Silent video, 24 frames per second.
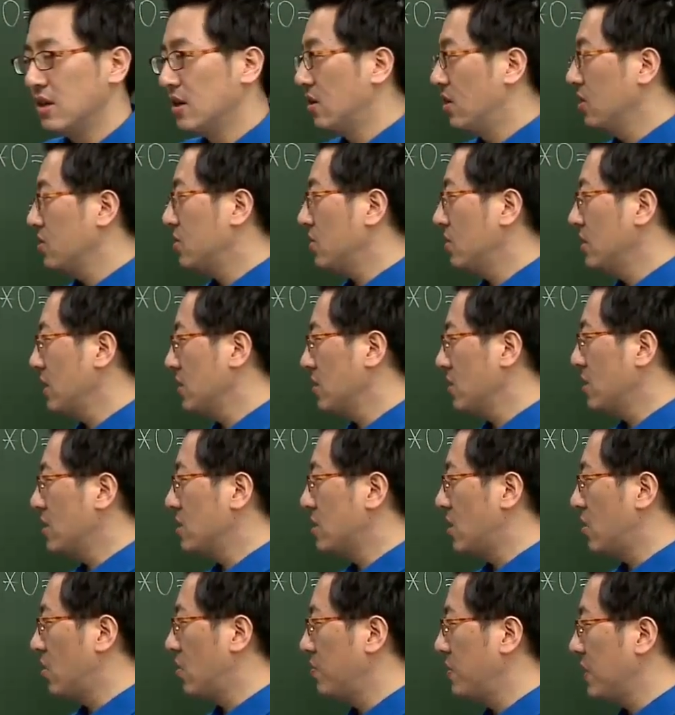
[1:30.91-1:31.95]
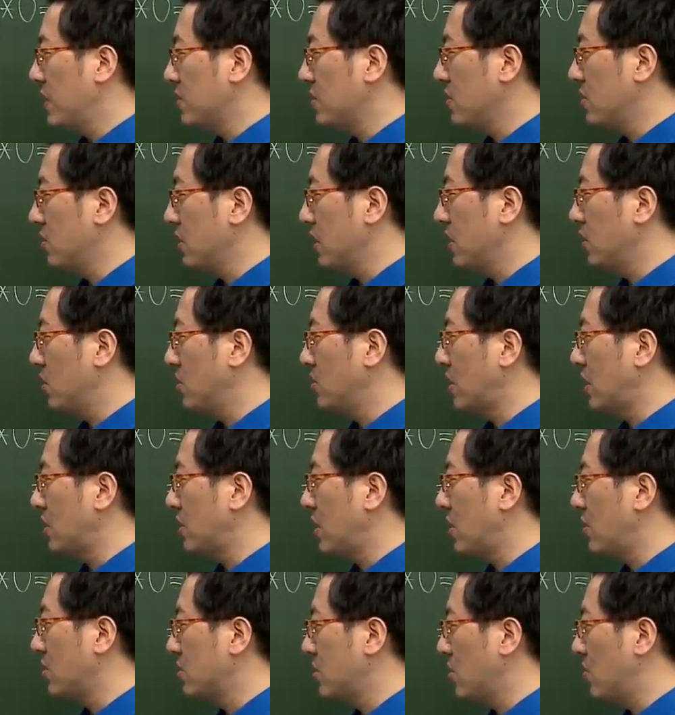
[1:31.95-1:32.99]
어떤 행렬을 제곱해서 영행렬이
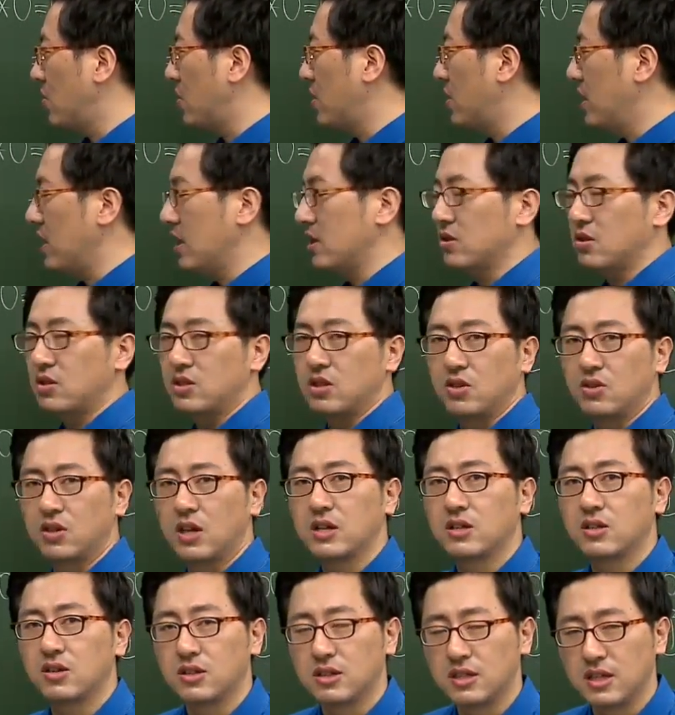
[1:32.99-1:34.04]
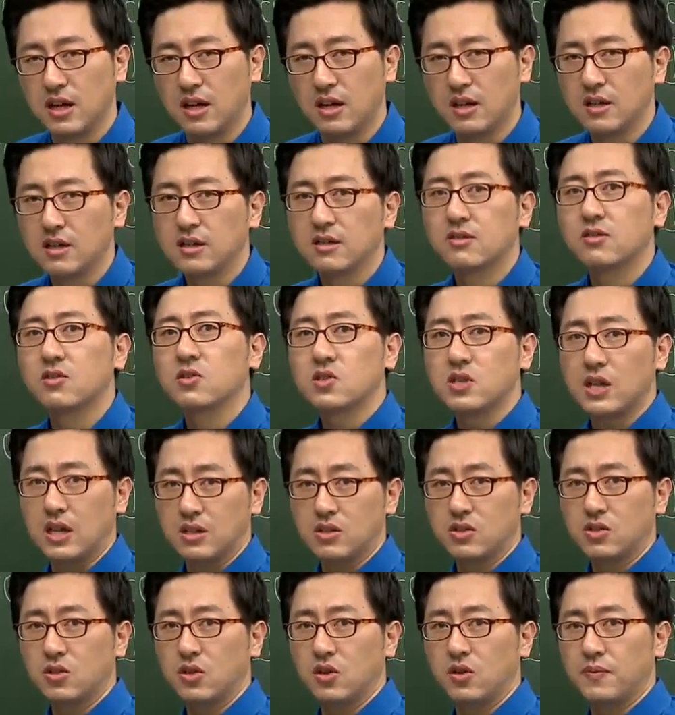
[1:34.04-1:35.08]
됐다고 해서 원래 행렬이 영행렬이냐? 그렇지
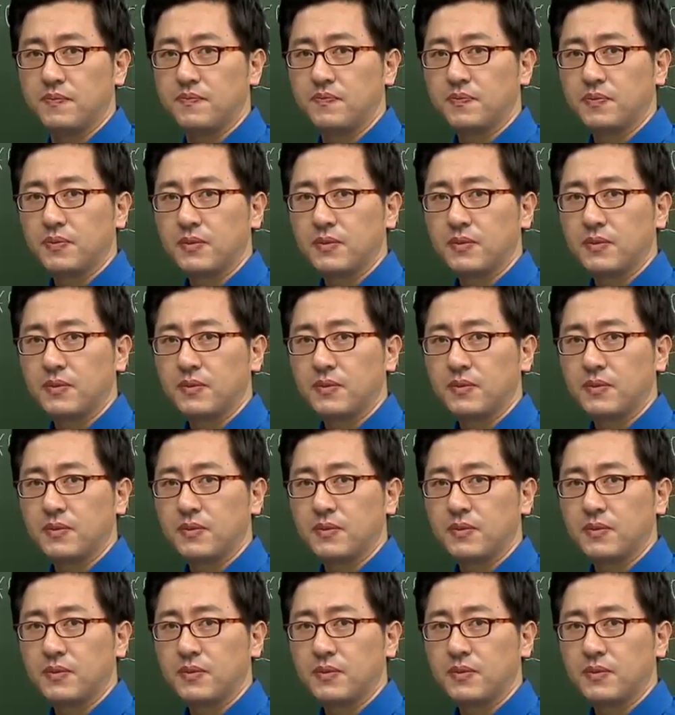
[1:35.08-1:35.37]
않죠.